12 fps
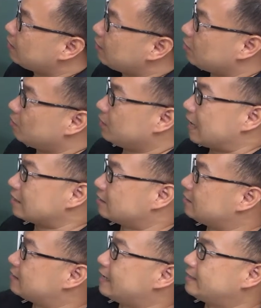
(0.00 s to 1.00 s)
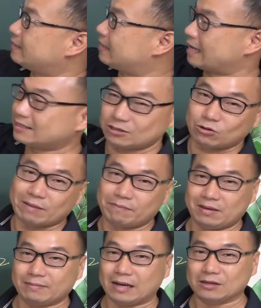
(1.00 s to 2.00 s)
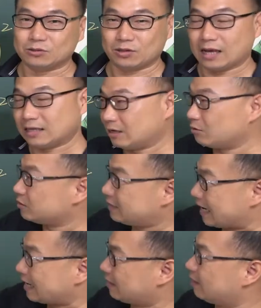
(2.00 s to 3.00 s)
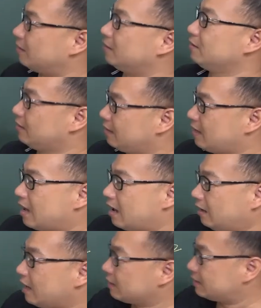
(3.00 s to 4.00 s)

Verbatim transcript: 因为我们它是在拿几块 B 嘛，所以用加的哦。好，那要